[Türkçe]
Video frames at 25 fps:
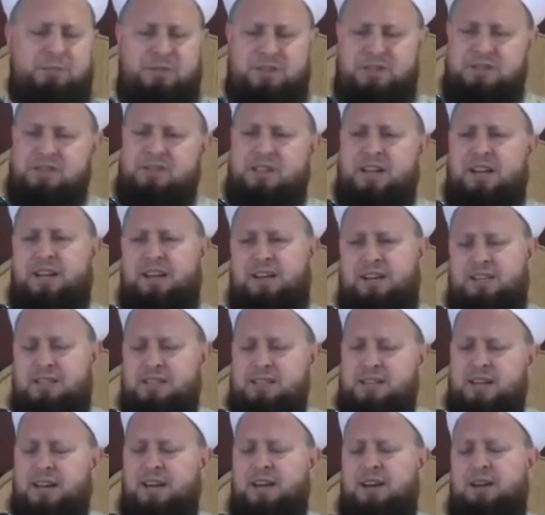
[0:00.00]
Bir değil,
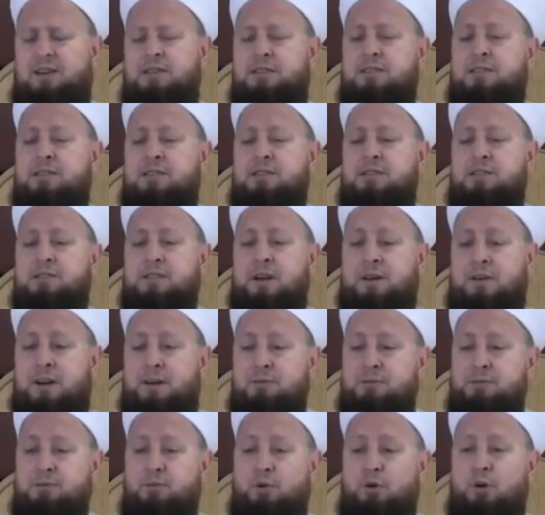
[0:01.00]
iki değil.
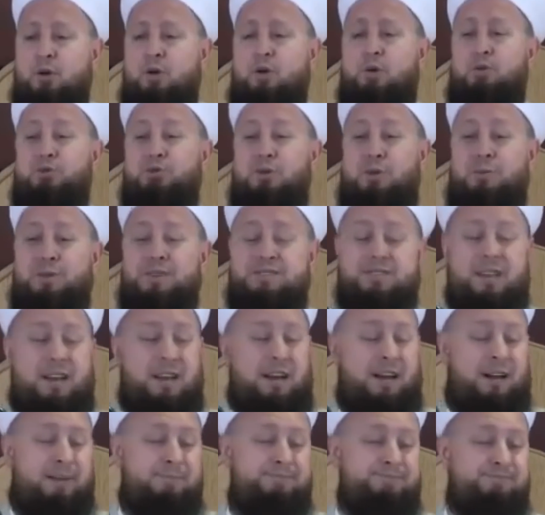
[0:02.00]
Devamlı böyle oluyor
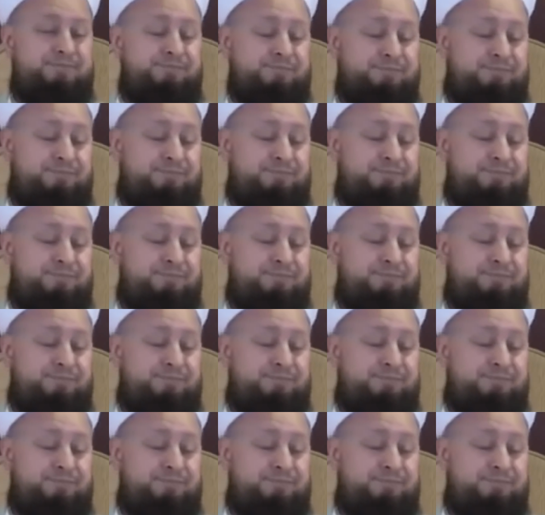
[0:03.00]
mesela.